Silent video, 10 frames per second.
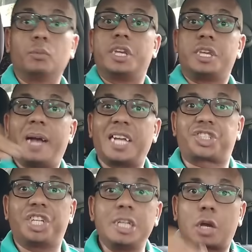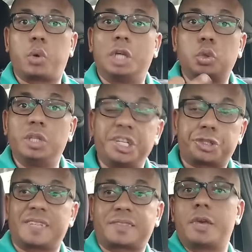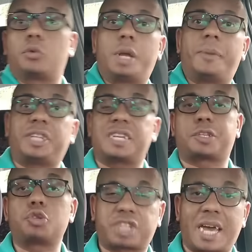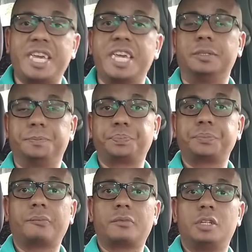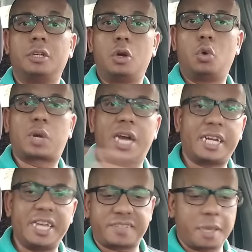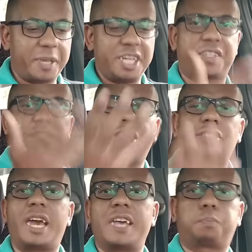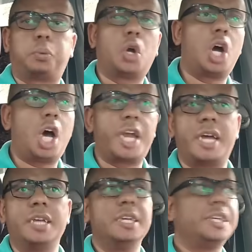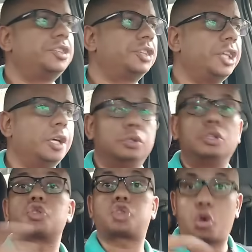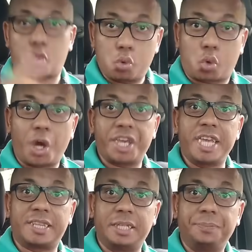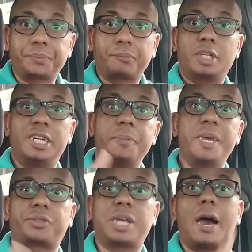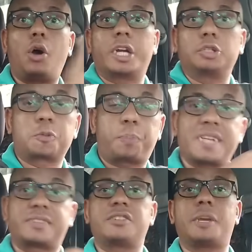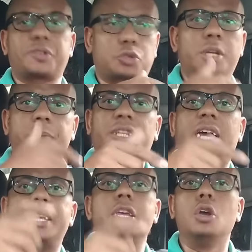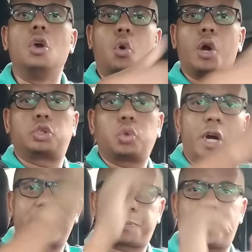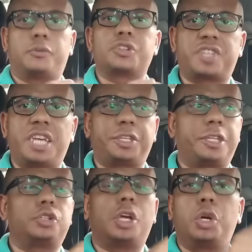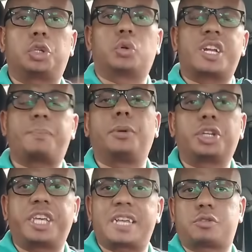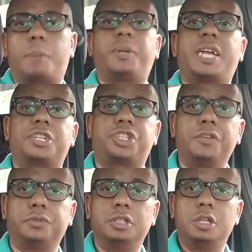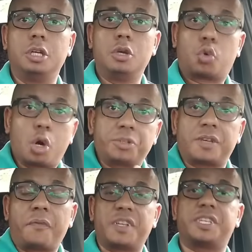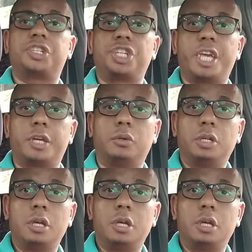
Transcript: Imagina quando o lixo dessa regulamentação sair. O cara recebendo esses 30 reais por hora, entendeu? Só com corrida, limitar a hora dos parceiros. Já pensou limitar ali 8 horas para você, entendeu? Deu 8 horas bloquear seu aplicativo. Como que você vai fazer dinheiro?